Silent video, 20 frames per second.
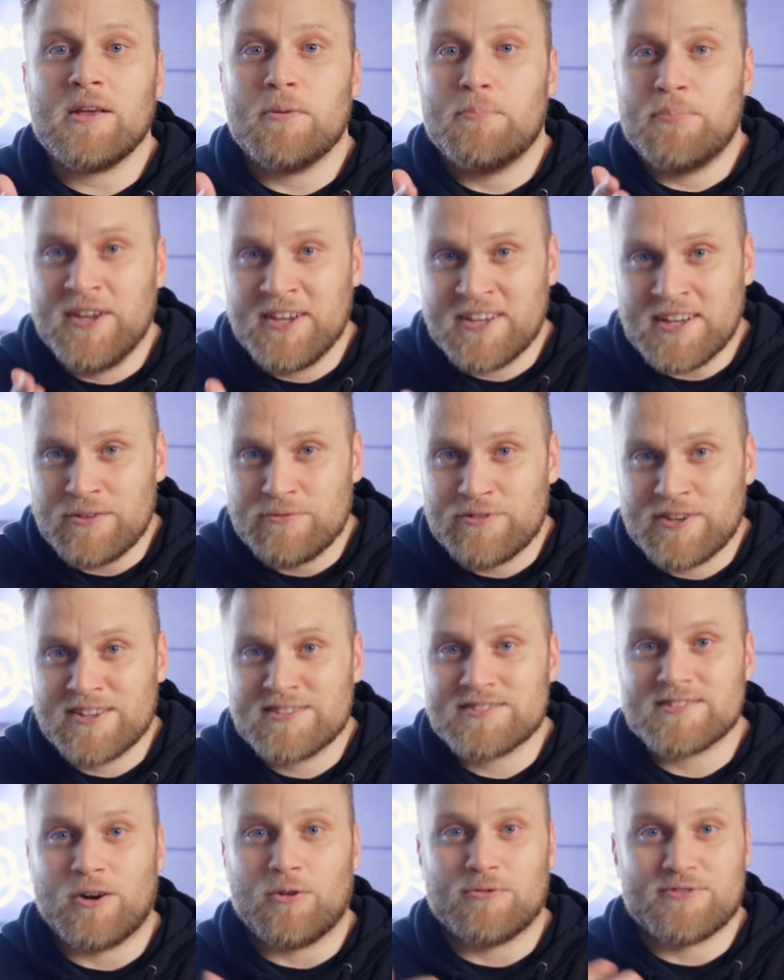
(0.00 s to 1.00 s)

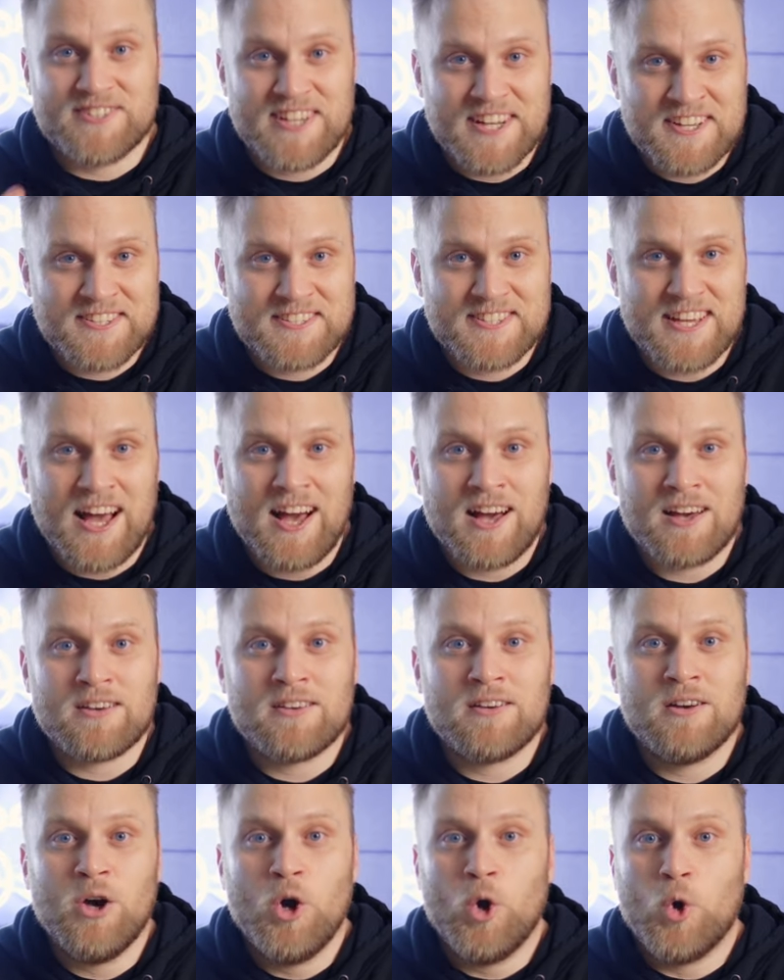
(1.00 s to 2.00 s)
PKWs auf 6
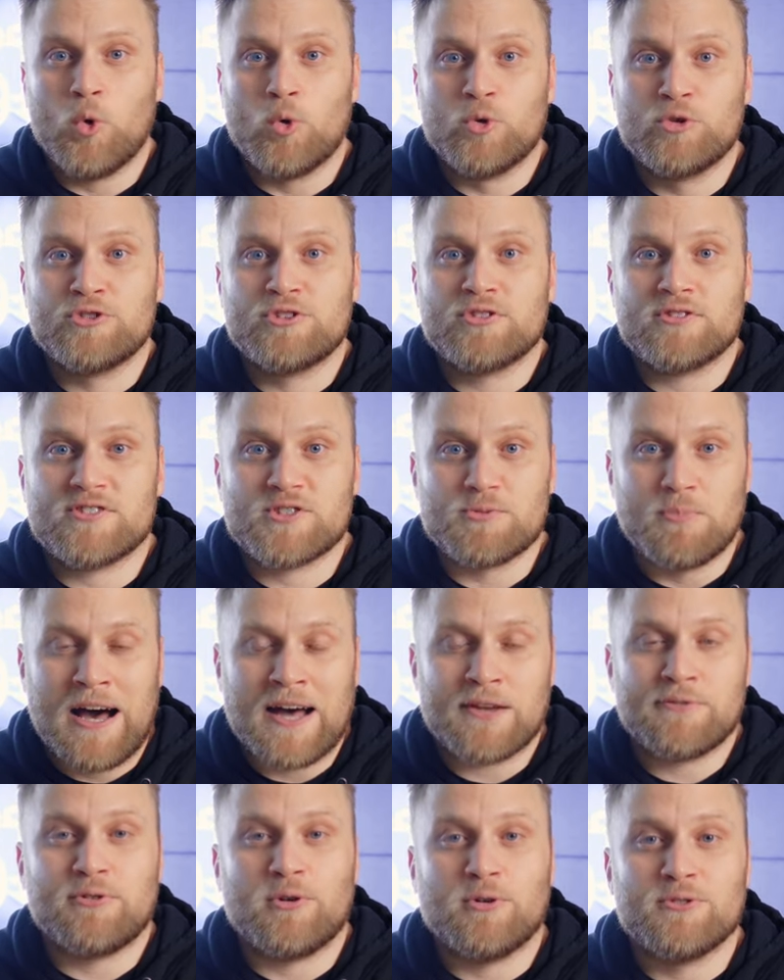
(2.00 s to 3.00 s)
Jahre und
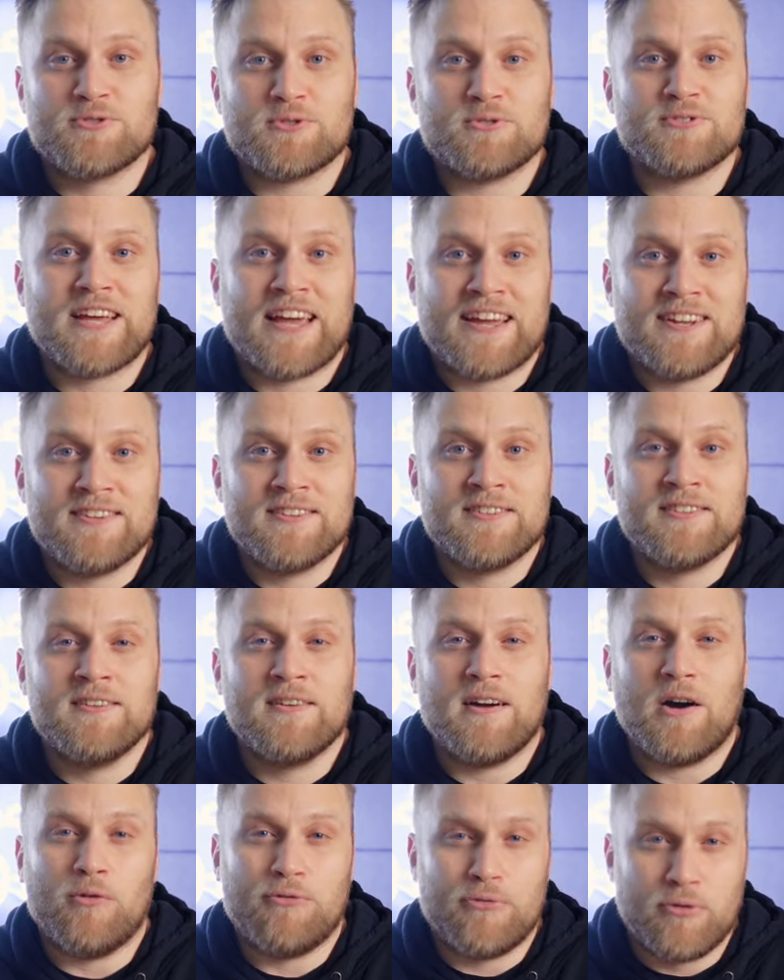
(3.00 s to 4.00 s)
Smartphones und Handy
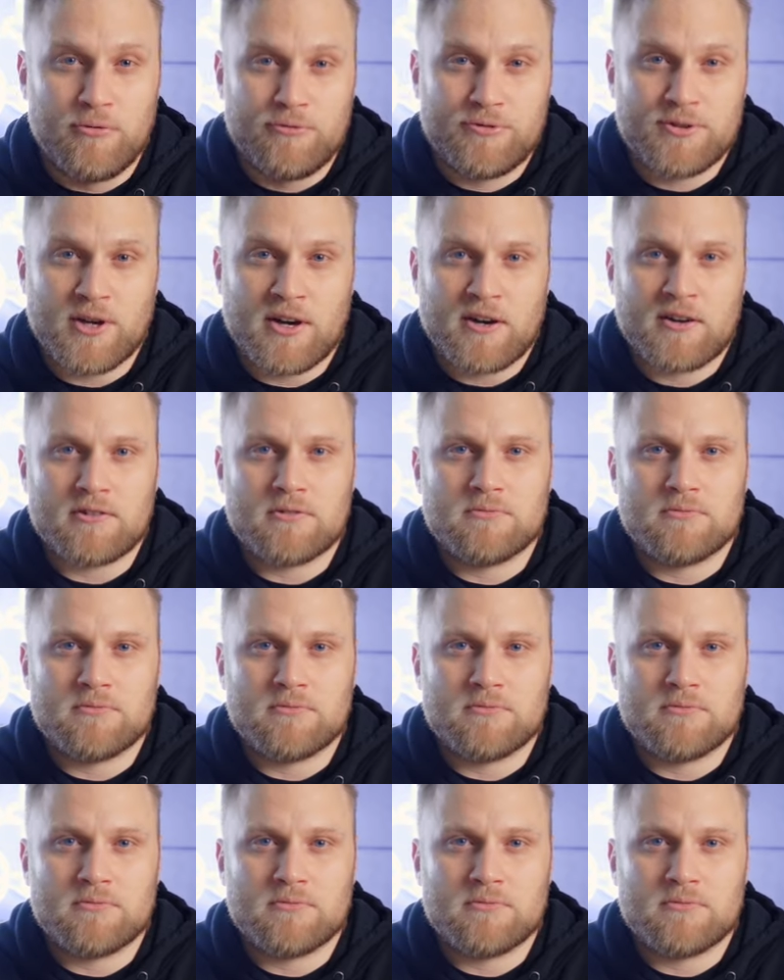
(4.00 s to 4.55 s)
auf 5 Jahre.